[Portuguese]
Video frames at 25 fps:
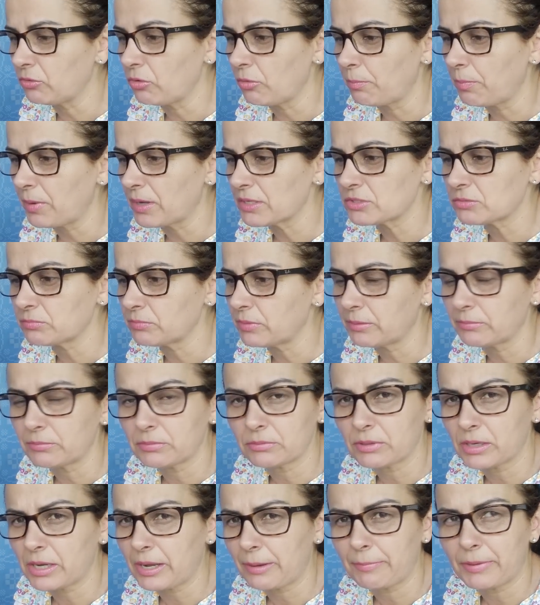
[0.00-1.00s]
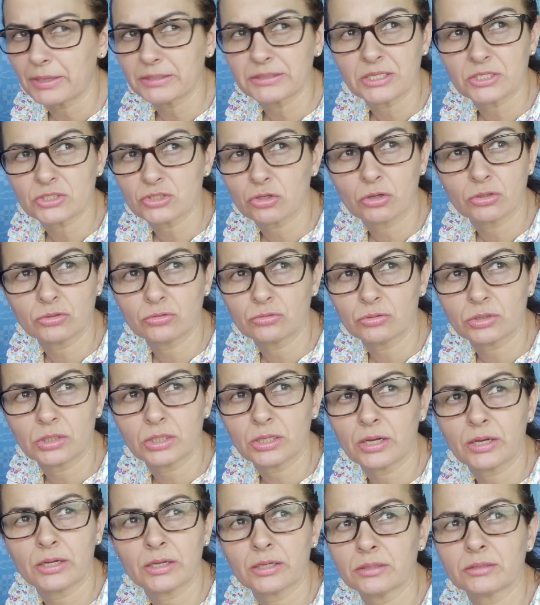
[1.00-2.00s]
Eu passo uma camada só e
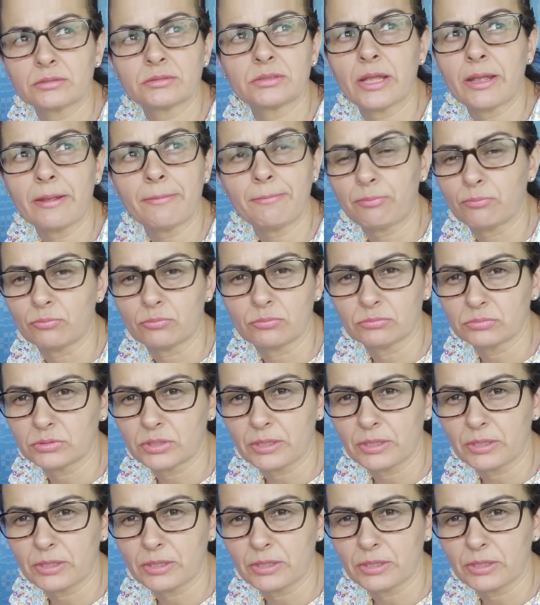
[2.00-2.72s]
dura tempo,